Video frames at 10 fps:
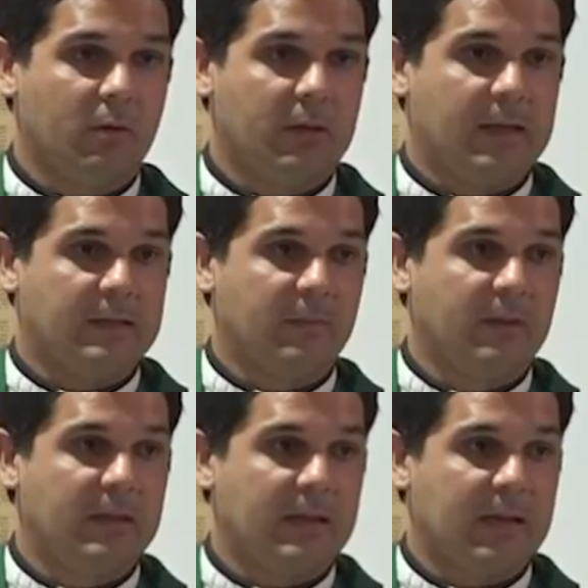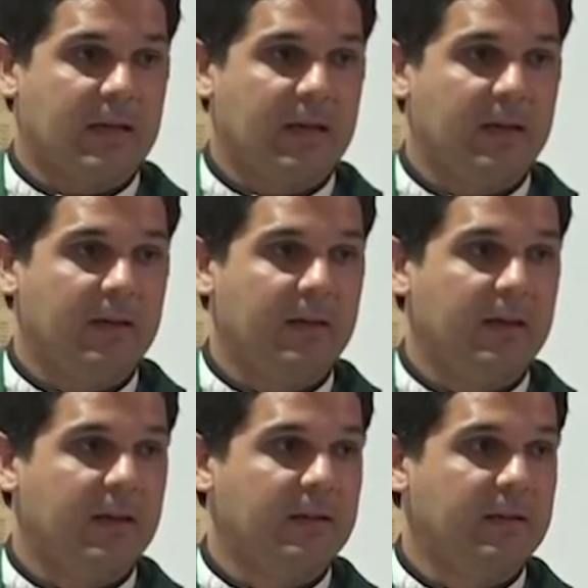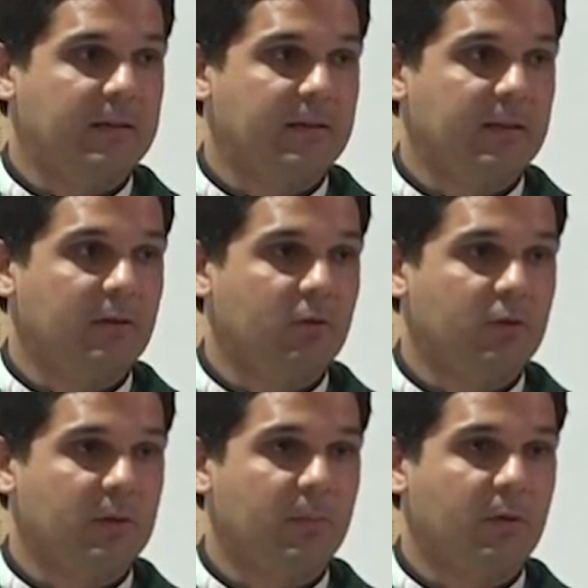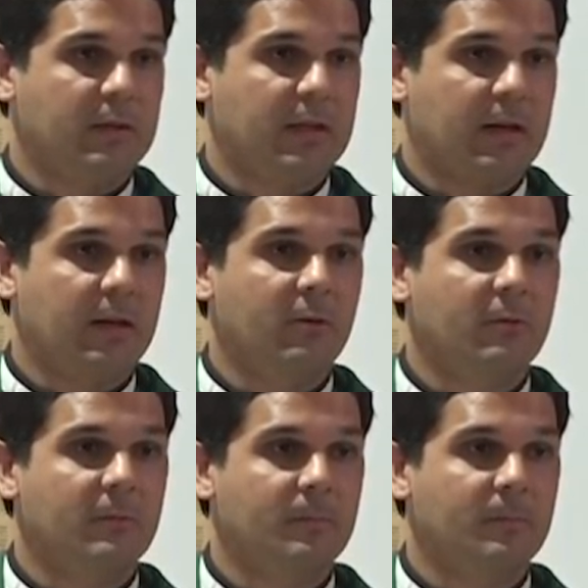de la semilla que cae en distintos tipos de terreno.